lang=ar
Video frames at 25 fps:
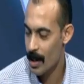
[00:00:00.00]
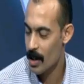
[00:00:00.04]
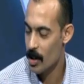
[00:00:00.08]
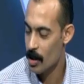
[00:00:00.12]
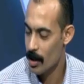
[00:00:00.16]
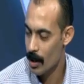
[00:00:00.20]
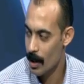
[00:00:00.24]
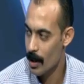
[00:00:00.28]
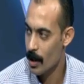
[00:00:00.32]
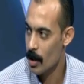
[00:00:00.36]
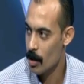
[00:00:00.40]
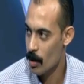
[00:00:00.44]

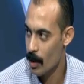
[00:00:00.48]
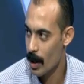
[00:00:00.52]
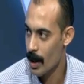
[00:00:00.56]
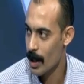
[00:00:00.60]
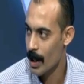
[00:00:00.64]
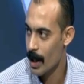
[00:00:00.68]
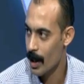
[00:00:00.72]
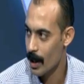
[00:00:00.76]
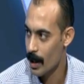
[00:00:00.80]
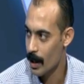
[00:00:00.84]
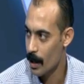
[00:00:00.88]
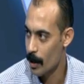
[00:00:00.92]
شديده شويه
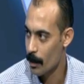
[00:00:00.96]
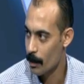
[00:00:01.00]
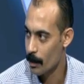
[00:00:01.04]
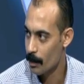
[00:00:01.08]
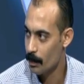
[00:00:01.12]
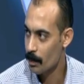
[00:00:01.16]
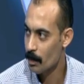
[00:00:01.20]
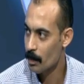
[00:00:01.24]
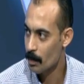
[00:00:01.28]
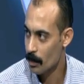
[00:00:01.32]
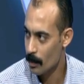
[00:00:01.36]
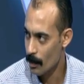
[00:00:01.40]
علينا شديده
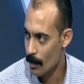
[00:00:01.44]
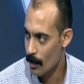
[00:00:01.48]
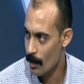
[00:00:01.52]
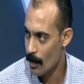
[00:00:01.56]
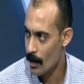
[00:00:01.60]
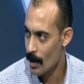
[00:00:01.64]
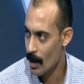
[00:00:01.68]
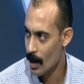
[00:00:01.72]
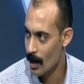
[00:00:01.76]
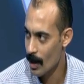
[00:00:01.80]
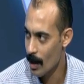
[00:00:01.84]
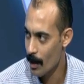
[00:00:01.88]

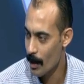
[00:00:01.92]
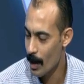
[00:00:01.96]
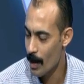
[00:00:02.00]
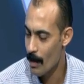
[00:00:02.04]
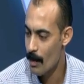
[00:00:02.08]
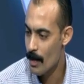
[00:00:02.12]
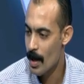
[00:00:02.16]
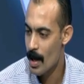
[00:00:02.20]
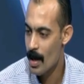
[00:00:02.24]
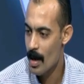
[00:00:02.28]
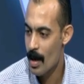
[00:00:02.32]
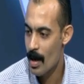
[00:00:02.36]
تمام
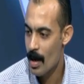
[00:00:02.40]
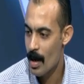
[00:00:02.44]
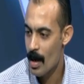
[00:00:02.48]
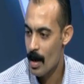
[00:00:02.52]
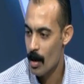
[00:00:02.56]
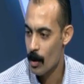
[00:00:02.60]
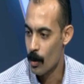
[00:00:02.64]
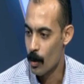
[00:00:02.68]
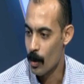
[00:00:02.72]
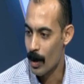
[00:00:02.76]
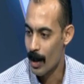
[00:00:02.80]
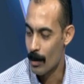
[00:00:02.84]

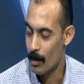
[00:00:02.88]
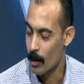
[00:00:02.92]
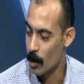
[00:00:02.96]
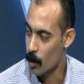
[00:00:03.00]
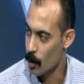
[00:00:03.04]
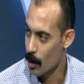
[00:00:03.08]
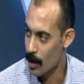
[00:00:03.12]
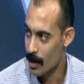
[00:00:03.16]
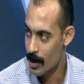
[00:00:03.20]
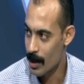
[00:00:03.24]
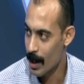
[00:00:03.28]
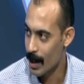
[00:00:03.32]
وكان
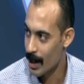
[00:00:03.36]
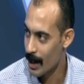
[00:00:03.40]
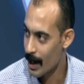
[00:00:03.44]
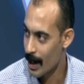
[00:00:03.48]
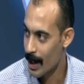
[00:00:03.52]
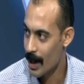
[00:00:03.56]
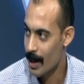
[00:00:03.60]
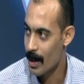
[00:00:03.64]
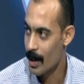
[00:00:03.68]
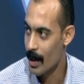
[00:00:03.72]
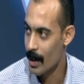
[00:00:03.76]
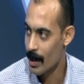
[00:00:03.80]
متوصي علينا
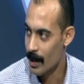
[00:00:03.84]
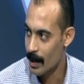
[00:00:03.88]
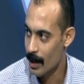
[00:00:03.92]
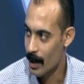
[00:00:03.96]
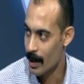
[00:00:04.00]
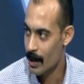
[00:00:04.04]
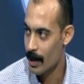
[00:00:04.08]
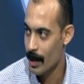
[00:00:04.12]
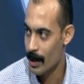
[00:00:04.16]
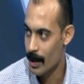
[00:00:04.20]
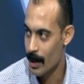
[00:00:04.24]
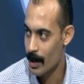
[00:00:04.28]
جدا لان
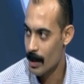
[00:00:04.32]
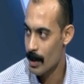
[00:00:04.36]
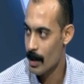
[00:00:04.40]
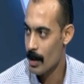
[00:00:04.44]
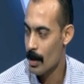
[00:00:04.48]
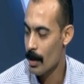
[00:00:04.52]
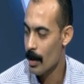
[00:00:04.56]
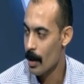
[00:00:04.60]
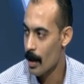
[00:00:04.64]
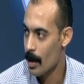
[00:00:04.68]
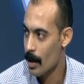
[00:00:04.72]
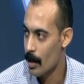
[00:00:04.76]
احنا الناس اللي
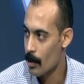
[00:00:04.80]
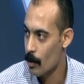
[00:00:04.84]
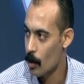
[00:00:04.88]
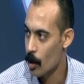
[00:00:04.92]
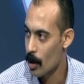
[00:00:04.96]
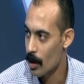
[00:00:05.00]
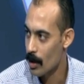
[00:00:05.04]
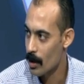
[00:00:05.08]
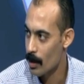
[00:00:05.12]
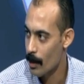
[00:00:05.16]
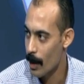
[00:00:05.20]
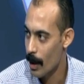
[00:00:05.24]
رايحه
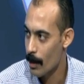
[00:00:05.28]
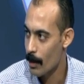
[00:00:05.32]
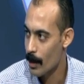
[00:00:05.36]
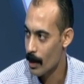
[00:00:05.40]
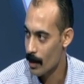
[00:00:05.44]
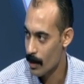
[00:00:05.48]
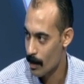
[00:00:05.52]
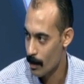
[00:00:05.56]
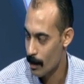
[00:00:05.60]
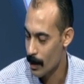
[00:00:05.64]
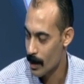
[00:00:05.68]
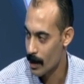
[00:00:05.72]
المقدم احمد
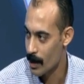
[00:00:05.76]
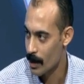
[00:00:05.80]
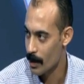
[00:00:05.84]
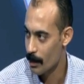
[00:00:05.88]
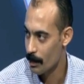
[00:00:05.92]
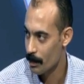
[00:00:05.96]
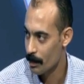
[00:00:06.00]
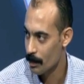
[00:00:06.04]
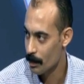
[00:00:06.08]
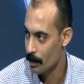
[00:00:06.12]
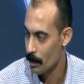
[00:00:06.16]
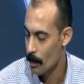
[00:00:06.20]
منسي
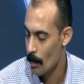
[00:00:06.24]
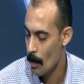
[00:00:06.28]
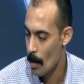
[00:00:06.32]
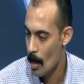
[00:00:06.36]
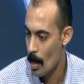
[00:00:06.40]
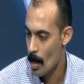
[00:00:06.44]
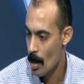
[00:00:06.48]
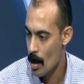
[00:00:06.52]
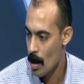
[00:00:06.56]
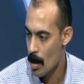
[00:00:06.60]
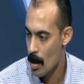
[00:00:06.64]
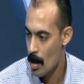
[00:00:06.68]
مم.
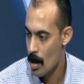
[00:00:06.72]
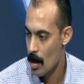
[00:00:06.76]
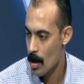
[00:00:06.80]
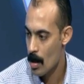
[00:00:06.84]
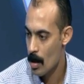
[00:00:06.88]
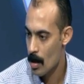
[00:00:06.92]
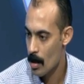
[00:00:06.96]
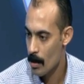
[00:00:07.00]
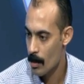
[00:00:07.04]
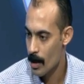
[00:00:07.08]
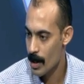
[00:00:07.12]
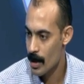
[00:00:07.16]

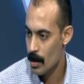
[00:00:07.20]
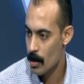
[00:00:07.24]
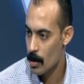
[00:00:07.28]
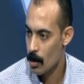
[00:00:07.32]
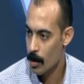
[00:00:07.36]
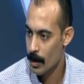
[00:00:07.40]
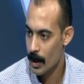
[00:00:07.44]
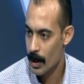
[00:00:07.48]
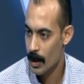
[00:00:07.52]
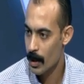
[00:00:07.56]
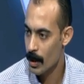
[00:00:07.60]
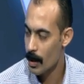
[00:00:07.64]
بس
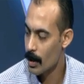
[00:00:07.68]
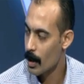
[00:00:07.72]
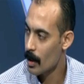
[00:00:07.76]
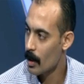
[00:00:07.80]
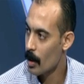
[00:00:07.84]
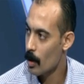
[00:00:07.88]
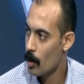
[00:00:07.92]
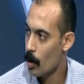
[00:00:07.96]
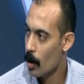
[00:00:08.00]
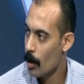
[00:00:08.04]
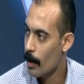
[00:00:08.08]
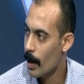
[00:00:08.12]
وابتديت ان انا
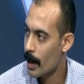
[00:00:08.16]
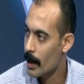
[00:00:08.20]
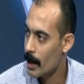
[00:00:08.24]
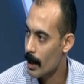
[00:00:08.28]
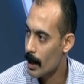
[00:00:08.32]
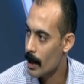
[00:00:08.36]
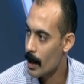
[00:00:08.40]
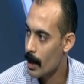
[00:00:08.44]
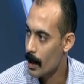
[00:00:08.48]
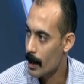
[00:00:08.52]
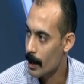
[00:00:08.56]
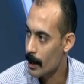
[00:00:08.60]
اروح بعد
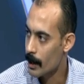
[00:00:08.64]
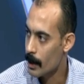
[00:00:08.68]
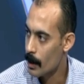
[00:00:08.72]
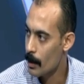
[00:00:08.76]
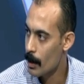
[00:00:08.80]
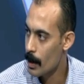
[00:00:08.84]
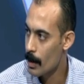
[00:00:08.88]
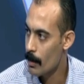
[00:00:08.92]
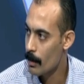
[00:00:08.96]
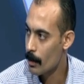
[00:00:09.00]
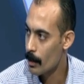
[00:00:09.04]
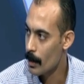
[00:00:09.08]
كده
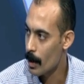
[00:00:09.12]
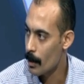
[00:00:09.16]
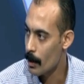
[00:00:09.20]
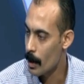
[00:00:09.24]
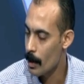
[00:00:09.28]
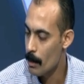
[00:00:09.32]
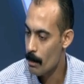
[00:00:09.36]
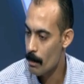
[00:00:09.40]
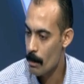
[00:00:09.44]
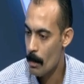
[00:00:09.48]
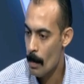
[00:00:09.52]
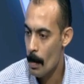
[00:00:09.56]
الكتيبه تمام
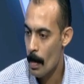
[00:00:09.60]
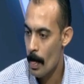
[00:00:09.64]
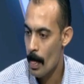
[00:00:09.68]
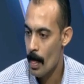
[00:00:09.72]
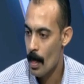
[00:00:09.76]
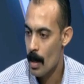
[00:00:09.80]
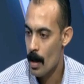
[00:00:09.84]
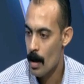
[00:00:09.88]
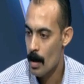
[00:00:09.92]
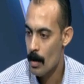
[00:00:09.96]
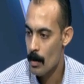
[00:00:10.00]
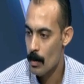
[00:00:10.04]
مم.
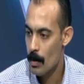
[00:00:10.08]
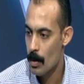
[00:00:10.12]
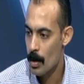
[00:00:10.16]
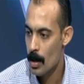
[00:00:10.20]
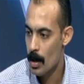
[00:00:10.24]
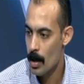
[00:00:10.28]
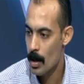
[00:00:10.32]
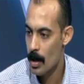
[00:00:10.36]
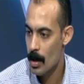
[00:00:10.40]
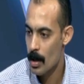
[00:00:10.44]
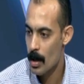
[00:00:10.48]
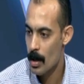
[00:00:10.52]

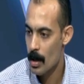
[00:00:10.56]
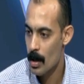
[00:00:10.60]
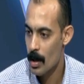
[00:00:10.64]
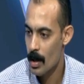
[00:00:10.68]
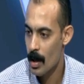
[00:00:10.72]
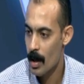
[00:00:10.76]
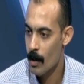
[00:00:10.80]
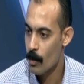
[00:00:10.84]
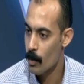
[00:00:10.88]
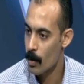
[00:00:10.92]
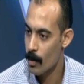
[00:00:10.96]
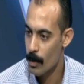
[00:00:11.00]

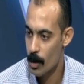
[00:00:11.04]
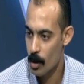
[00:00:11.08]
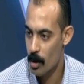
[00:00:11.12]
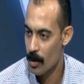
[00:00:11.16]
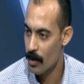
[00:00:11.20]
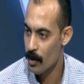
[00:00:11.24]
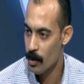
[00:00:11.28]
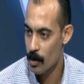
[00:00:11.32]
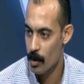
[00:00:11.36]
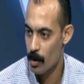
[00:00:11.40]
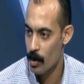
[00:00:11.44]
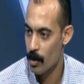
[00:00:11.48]
واول ما
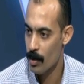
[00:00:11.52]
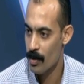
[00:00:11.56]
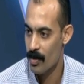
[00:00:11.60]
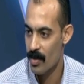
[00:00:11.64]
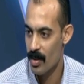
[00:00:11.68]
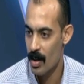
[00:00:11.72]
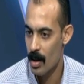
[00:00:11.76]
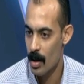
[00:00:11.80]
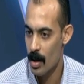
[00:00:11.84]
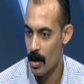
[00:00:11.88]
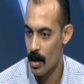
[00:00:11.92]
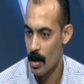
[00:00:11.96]
شفته
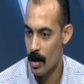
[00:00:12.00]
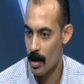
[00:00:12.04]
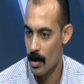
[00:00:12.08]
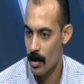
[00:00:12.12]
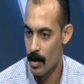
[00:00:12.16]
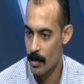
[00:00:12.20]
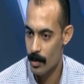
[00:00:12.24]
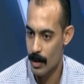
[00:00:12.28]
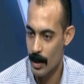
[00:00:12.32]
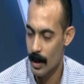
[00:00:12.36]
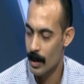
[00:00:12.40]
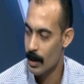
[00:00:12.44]

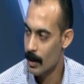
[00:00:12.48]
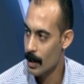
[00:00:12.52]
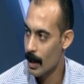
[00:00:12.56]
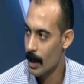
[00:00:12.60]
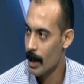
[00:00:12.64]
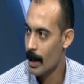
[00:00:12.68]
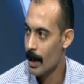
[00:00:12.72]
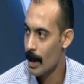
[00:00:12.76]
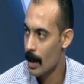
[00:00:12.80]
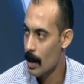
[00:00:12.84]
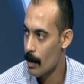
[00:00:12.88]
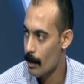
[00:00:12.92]
فابتديت ان انا
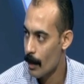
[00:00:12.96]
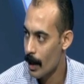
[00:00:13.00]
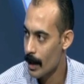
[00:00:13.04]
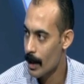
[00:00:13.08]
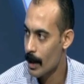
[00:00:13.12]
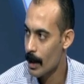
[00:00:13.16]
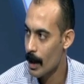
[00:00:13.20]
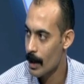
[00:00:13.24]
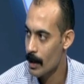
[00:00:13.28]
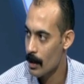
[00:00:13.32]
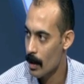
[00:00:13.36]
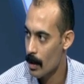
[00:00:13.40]
اتكلم معاه ان
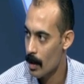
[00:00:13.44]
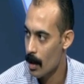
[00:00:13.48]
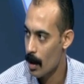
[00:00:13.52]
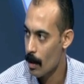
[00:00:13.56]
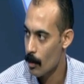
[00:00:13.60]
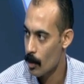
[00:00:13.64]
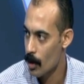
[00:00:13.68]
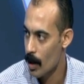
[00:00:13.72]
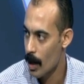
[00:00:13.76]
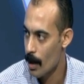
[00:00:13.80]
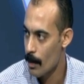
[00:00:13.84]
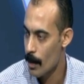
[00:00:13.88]
انا عايز اطلع
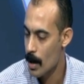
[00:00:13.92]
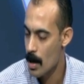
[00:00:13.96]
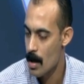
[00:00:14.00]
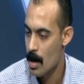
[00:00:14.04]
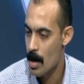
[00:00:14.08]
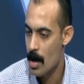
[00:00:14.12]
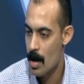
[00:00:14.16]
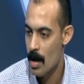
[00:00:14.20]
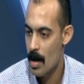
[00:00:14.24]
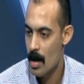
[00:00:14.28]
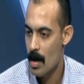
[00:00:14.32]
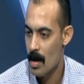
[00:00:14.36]
مداهمه
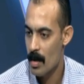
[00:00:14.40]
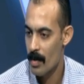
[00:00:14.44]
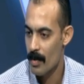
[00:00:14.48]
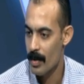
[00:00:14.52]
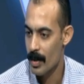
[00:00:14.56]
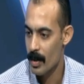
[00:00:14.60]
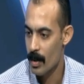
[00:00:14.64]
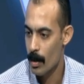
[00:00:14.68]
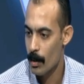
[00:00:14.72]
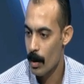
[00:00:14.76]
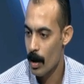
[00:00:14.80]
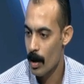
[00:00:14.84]

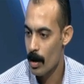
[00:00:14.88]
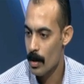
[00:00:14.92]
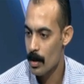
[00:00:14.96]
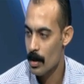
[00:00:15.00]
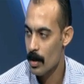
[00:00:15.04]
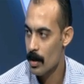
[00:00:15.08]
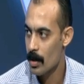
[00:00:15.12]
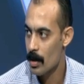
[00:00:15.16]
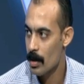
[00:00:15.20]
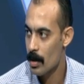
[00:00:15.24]
فطبعا اول مره